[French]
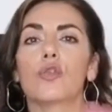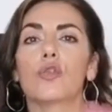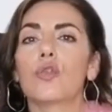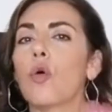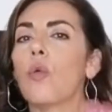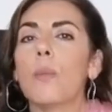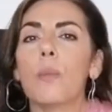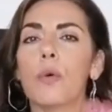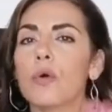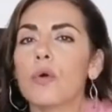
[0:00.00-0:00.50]

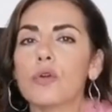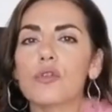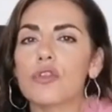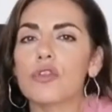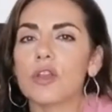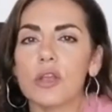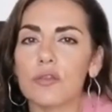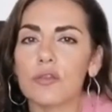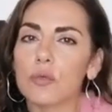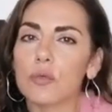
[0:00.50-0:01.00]
ton
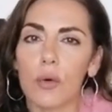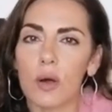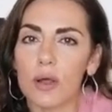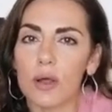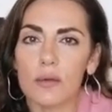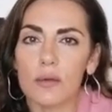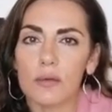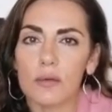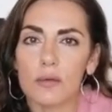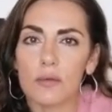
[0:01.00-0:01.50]
projet
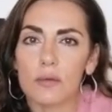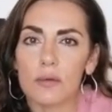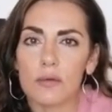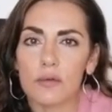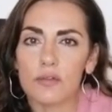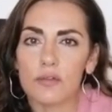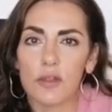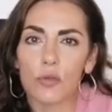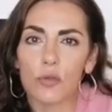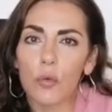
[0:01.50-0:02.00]
soit,
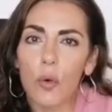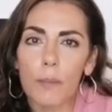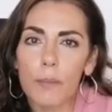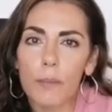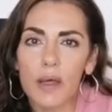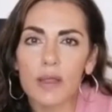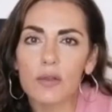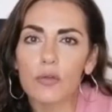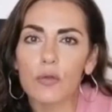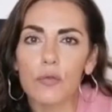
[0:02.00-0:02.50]
ça ne doit
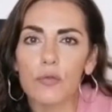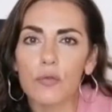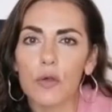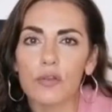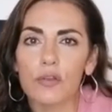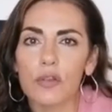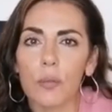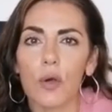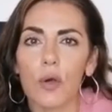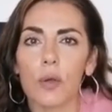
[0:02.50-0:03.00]
pas être
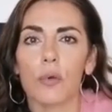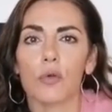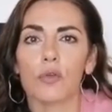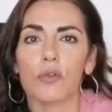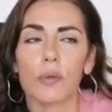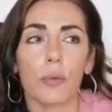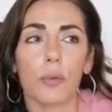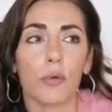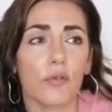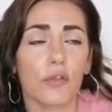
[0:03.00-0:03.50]
forcément un
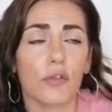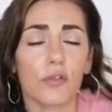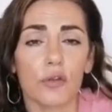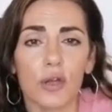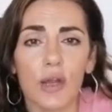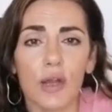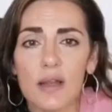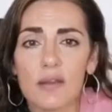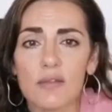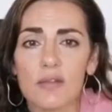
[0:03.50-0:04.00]
projet
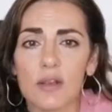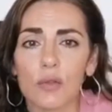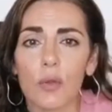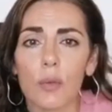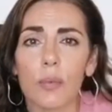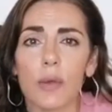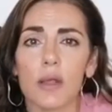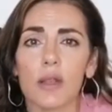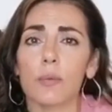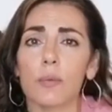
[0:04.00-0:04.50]
professionnel, ça ne
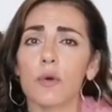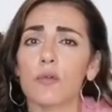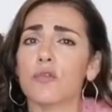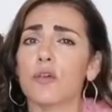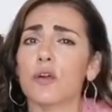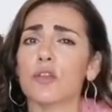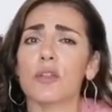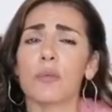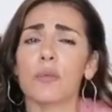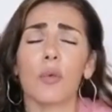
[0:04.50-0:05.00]
doit pas être
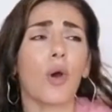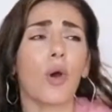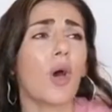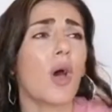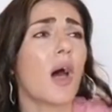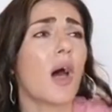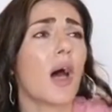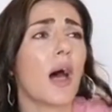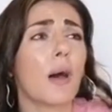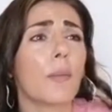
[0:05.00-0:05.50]
forcément
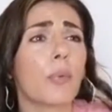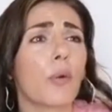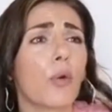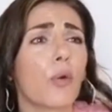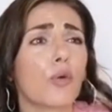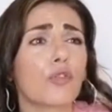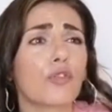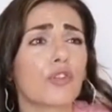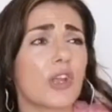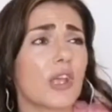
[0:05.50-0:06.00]
un
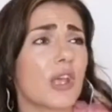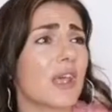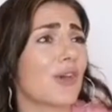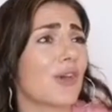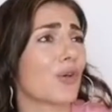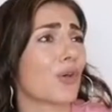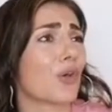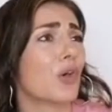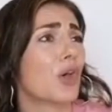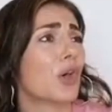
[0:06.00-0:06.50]
projet
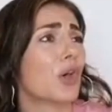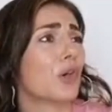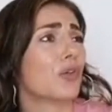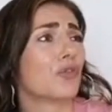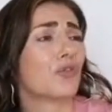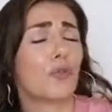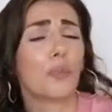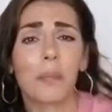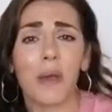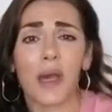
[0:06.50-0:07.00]
euh,
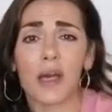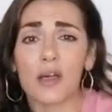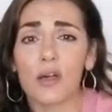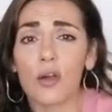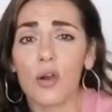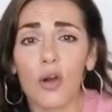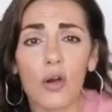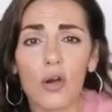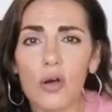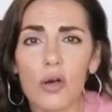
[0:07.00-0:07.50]
super
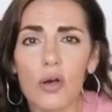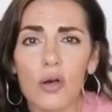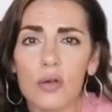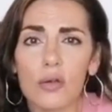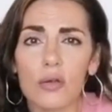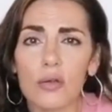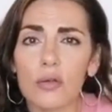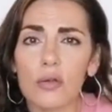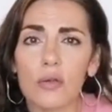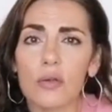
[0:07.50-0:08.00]

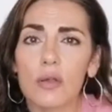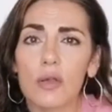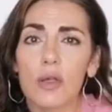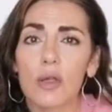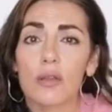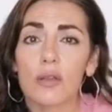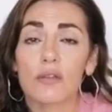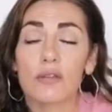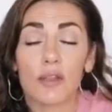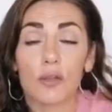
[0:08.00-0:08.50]
grand, euh,
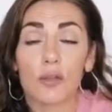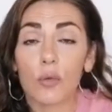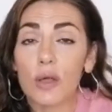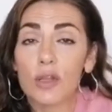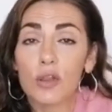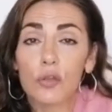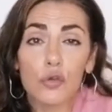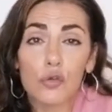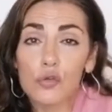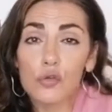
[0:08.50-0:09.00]
ça doit
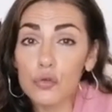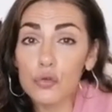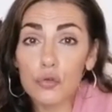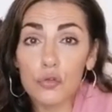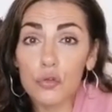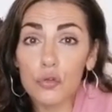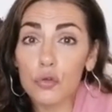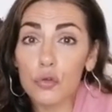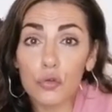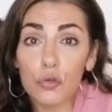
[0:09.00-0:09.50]
être
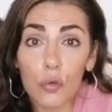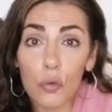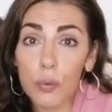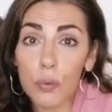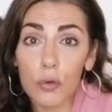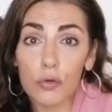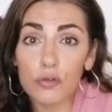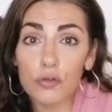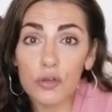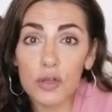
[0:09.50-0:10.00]
juste ton
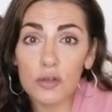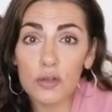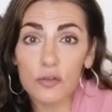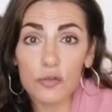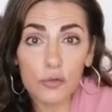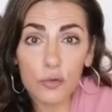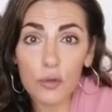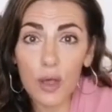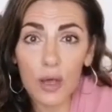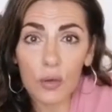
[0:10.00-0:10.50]
projet et
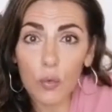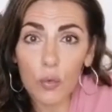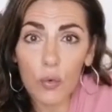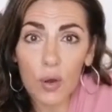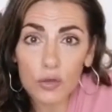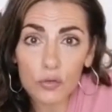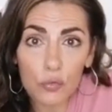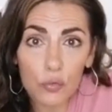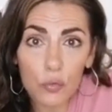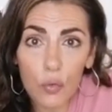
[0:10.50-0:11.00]
ce à
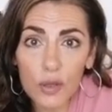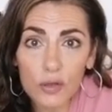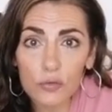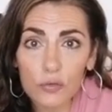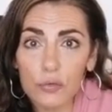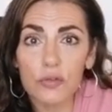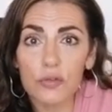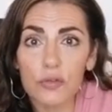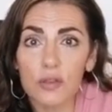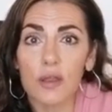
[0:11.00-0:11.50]
quoi toi
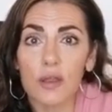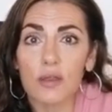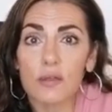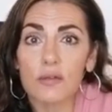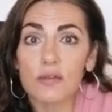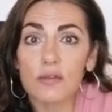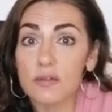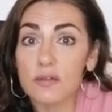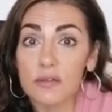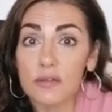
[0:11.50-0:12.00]
tu tiens.
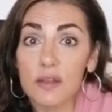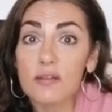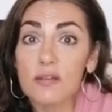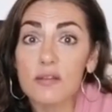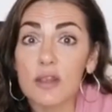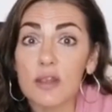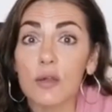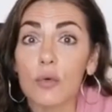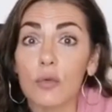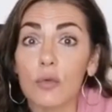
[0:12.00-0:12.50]
C'est ça ce
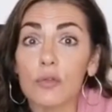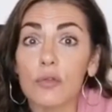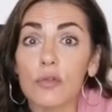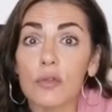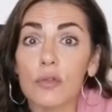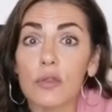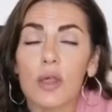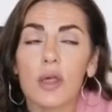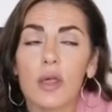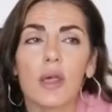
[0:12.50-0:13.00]
qui
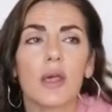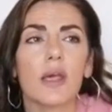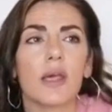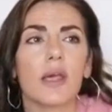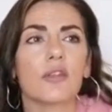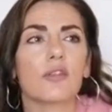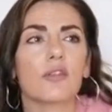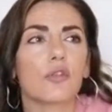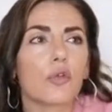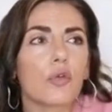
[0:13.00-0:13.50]
compte.
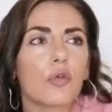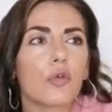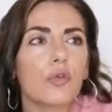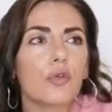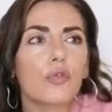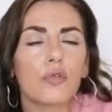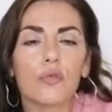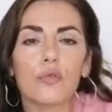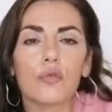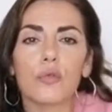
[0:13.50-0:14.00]
Et ce que
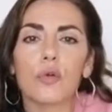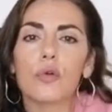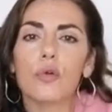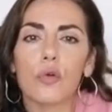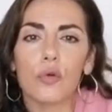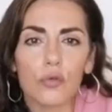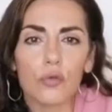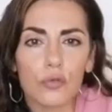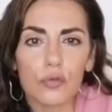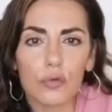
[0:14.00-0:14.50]
tu veux
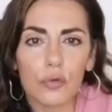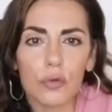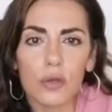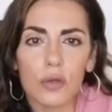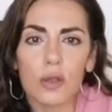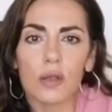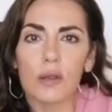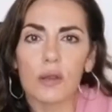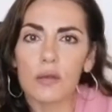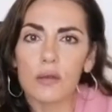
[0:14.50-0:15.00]

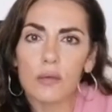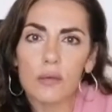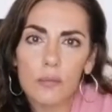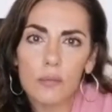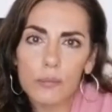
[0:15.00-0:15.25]
construire